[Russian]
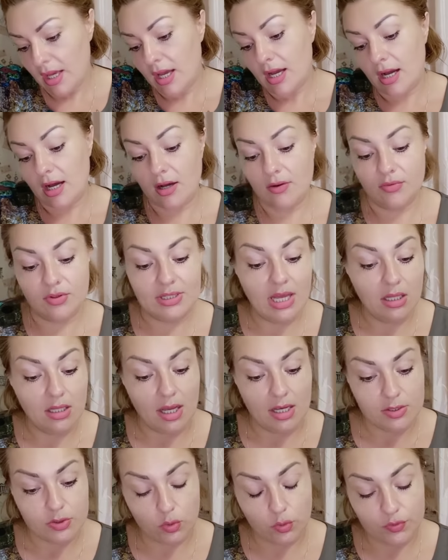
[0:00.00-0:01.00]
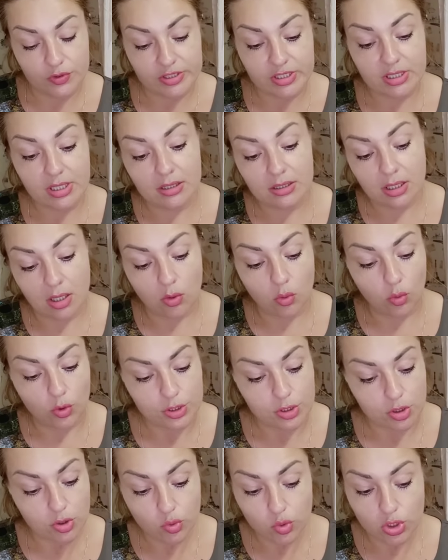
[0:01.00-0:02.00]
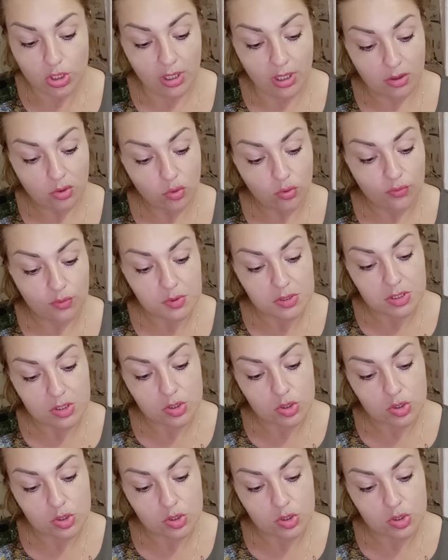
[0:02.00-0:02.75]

А, водолазку взяла на осень. Уже готовимся.